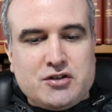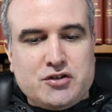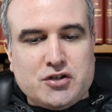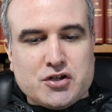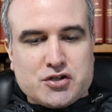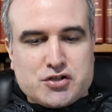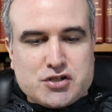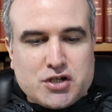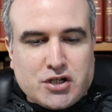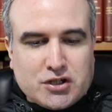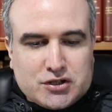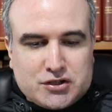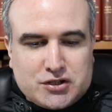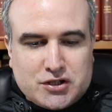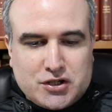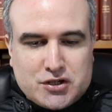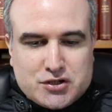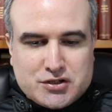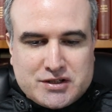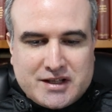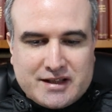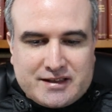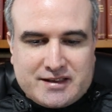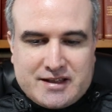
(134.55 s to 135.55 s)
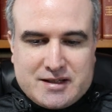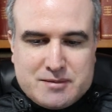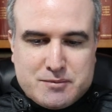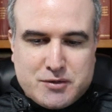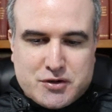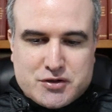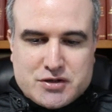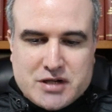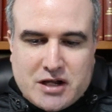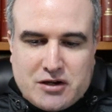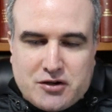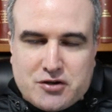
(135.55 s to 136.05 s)
Nosotros
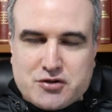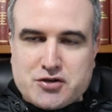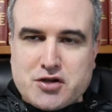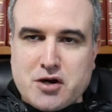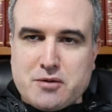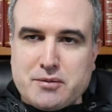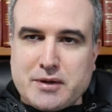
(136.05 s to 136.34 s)
decimos a los